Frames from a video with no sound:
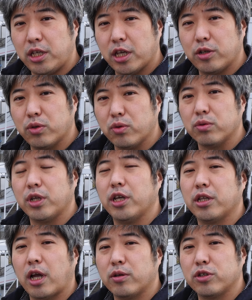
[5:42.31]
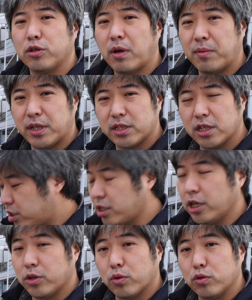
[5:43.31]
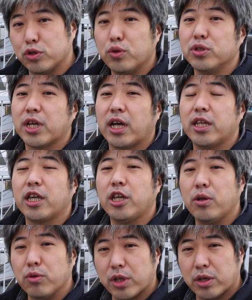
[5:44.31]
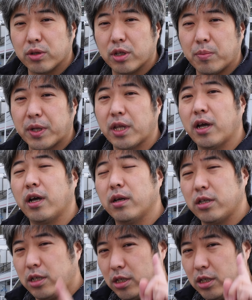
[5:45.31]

冷えるとデータのそのままですねしっかりとこう操作ができるようになるっていうパターンが